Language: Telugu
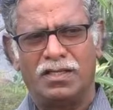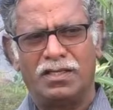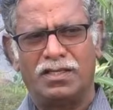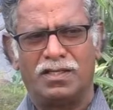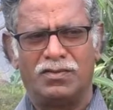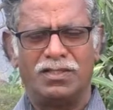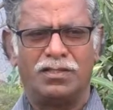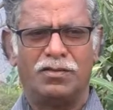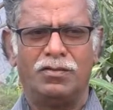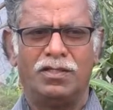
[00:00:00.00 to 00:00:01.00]
అనేక రకమైన
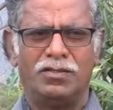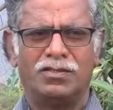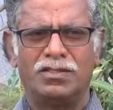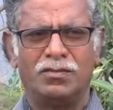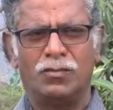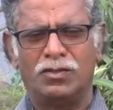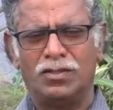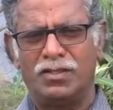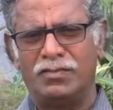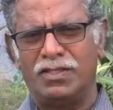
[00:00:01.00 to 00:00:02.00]
తెగుళ్ళు వచ్చినా
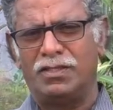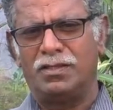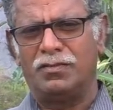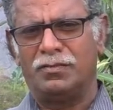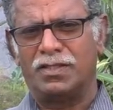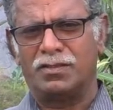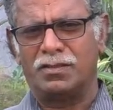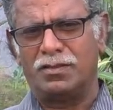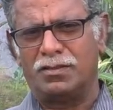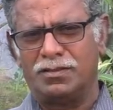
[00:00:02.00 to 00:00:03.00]
మందులు అవి
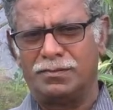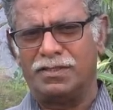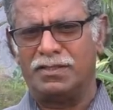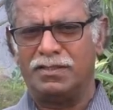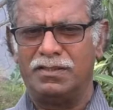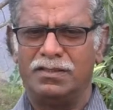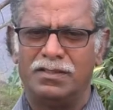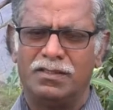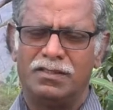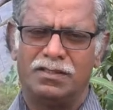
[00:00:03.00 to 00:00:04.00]
విపరీతంగా ఖర్చు పెట్టి
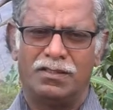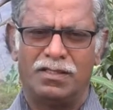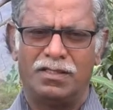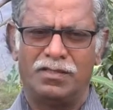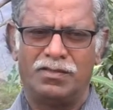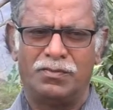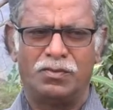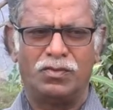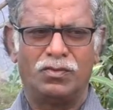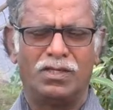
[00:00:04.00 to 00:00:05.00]

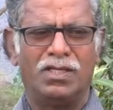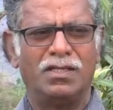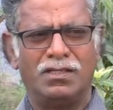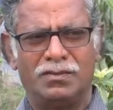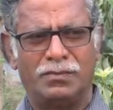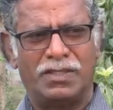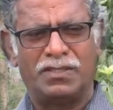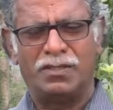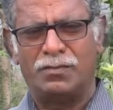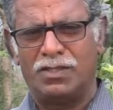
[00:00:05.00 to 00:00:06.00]
ఎప్పుడూ కూడా
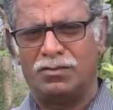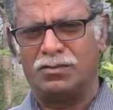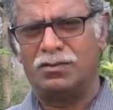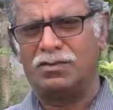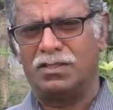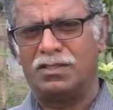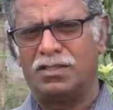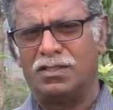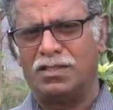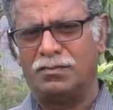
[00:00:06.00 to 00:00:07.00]
పెద్దగా మాకు
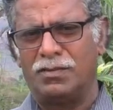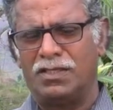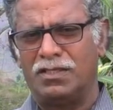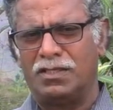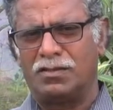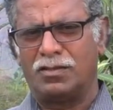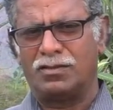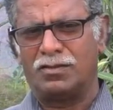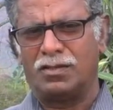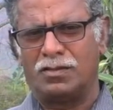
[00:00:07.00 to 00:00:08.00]
చేతికి మిగిలేటట్టు
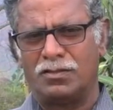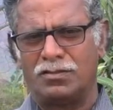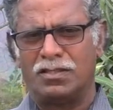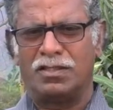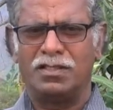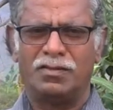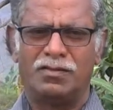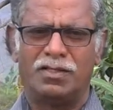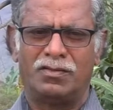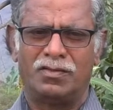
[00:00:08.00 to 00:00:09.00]
ఖర్చు ఖర్చులకి
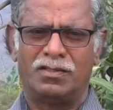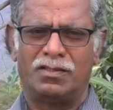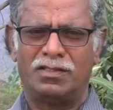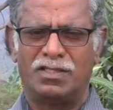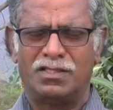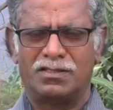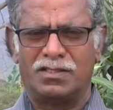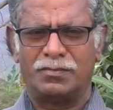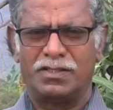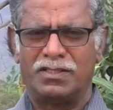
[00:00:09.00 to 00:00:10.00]
దాని వీటికి
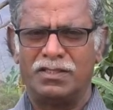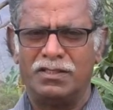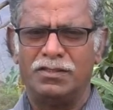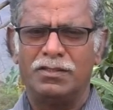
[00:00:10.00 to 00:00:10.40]
సరిపోయేది